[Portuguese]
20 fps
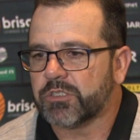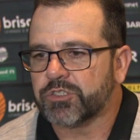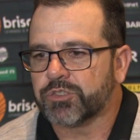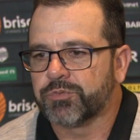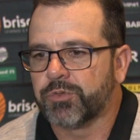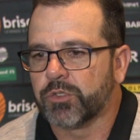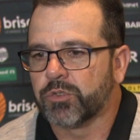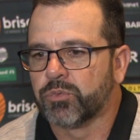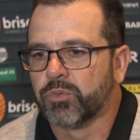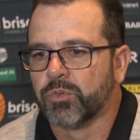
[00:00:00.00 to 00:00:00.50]
acho que
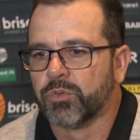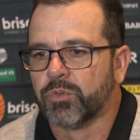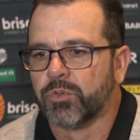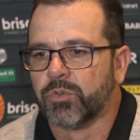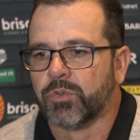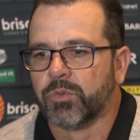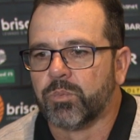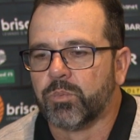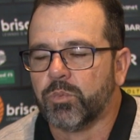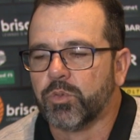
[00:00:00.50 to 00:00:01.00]
foi
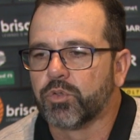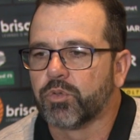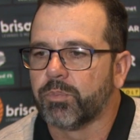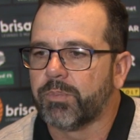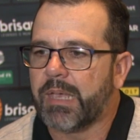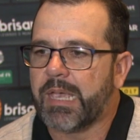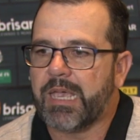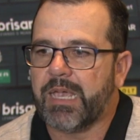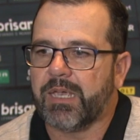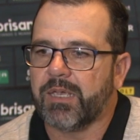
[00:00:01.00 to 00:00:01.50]
tudo muito
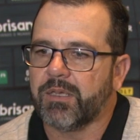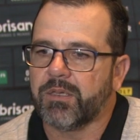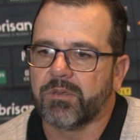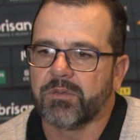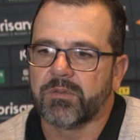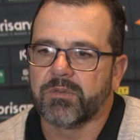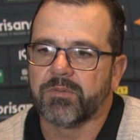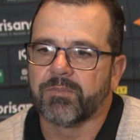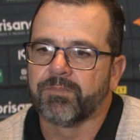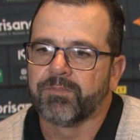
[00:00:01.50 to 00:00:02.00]

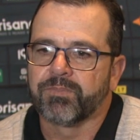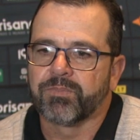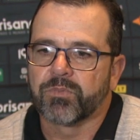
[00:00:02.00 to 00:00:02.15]
bem.